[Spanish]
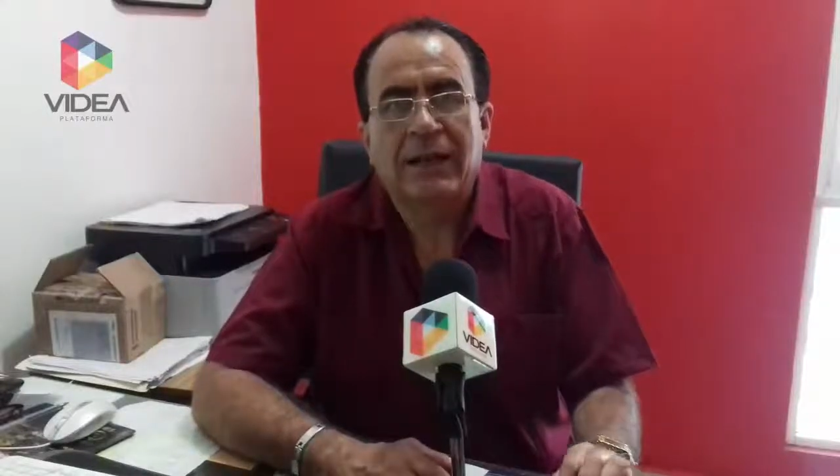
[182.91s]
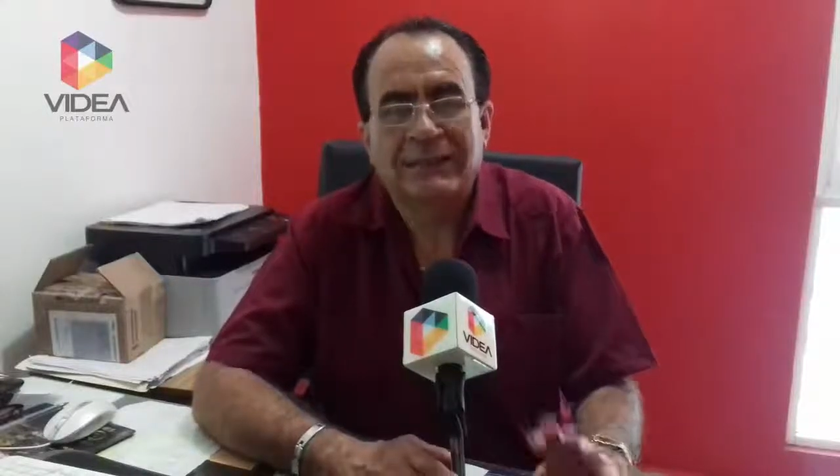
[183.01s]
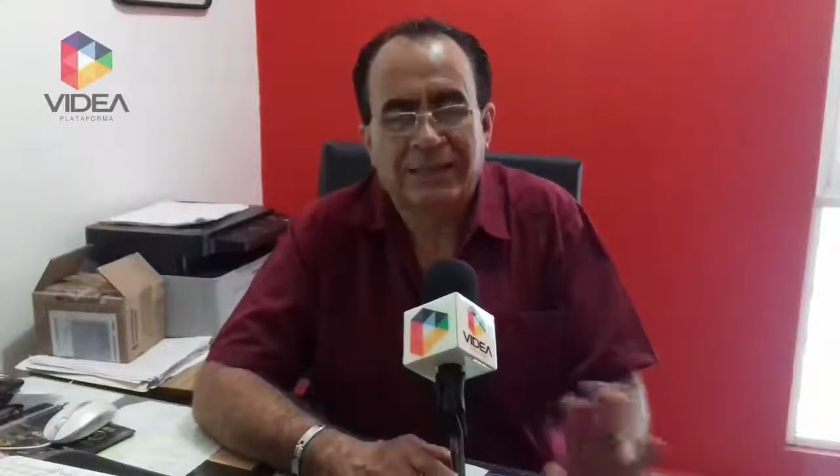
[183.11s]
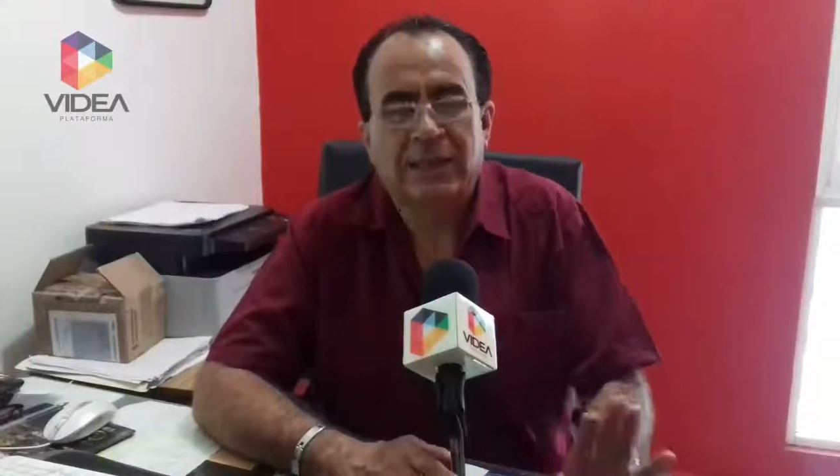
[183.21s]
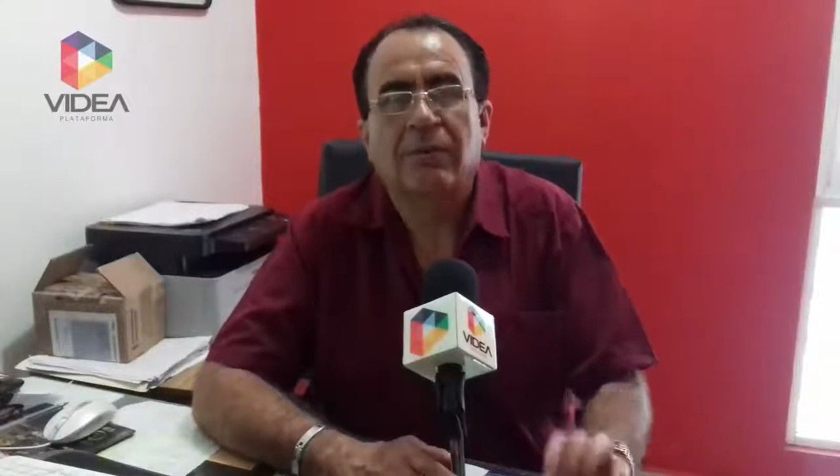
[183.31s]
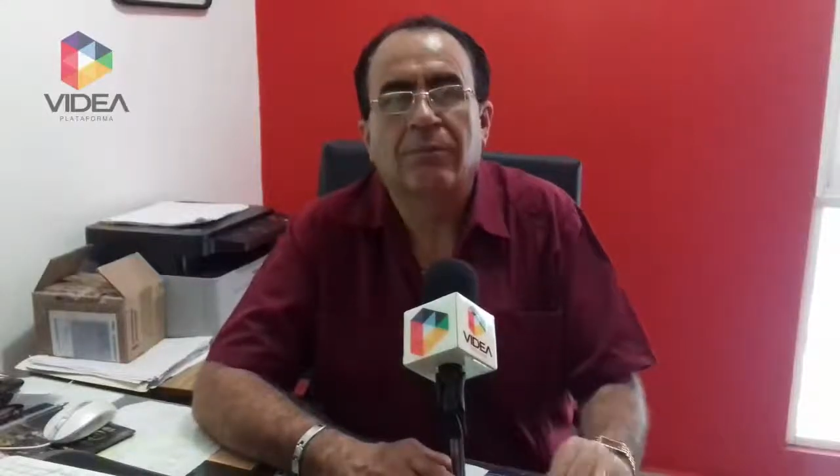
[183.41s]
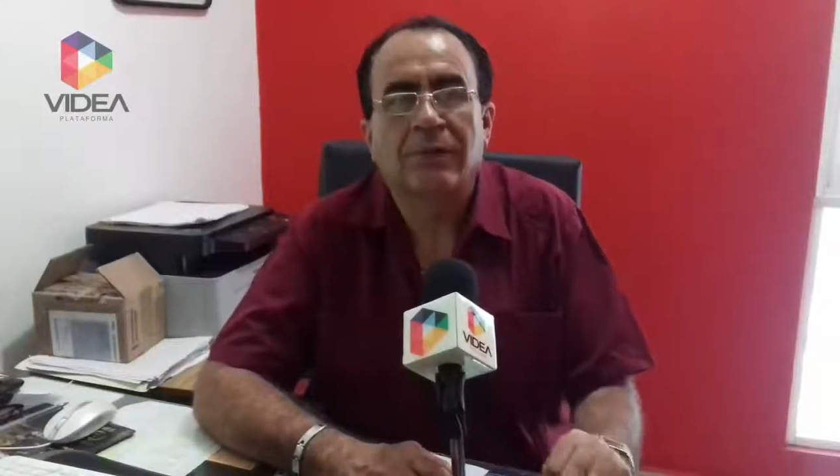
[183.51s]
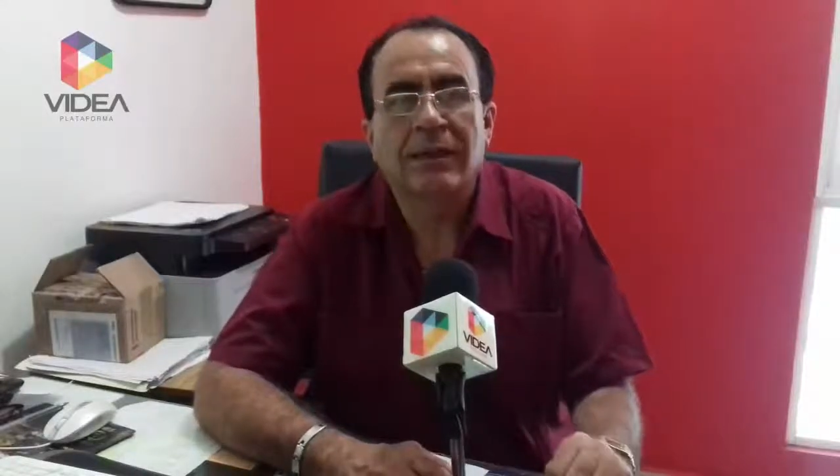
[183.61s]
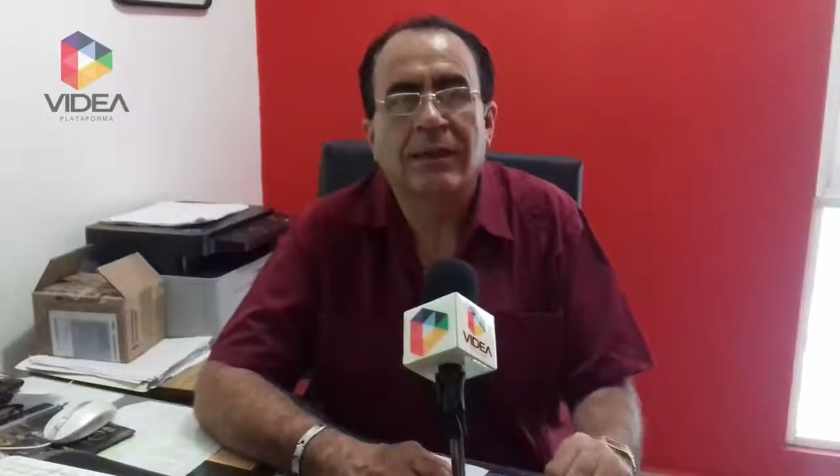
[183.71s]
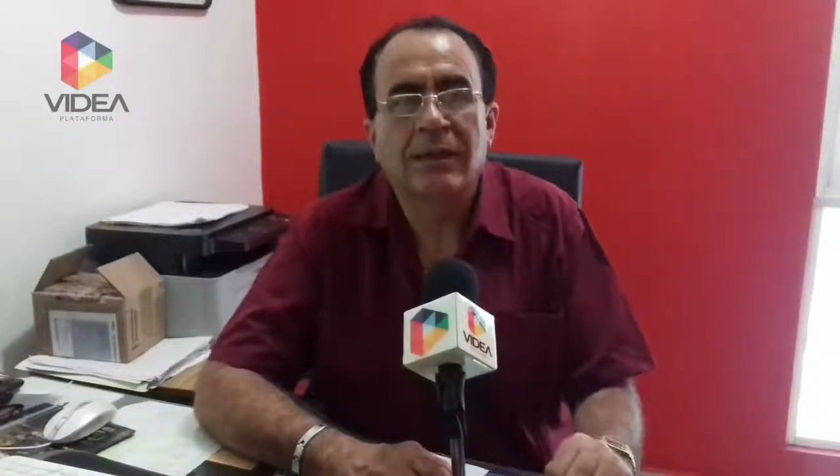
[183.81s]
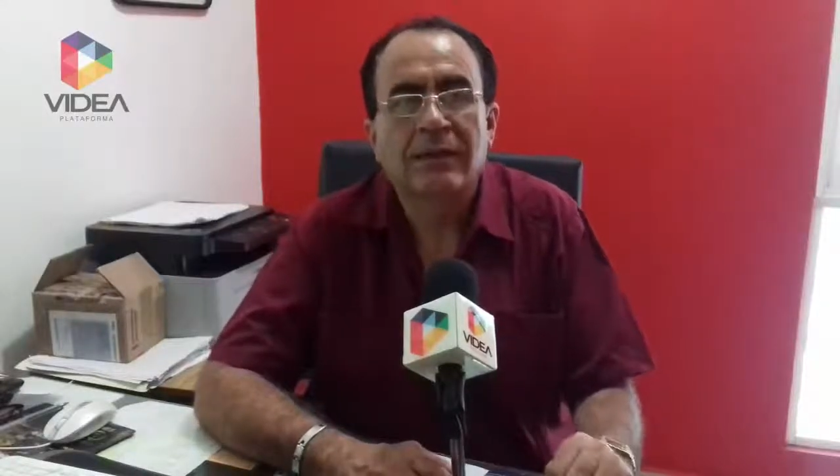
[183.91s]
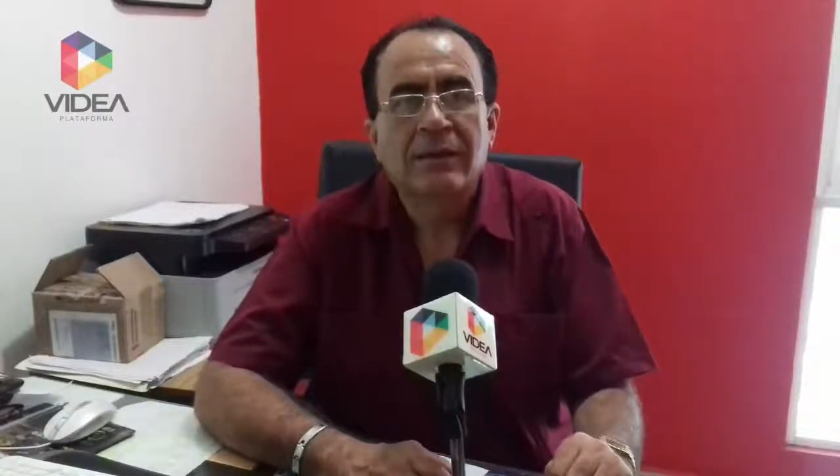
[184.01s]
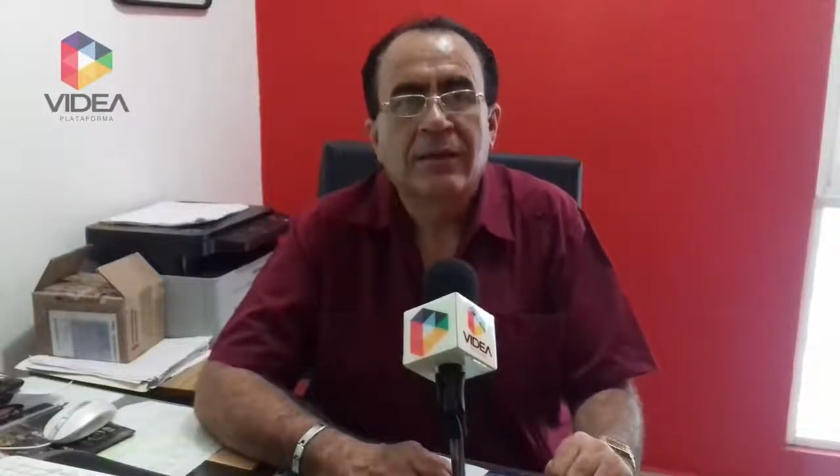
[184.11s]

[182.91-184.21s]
así como lo dije,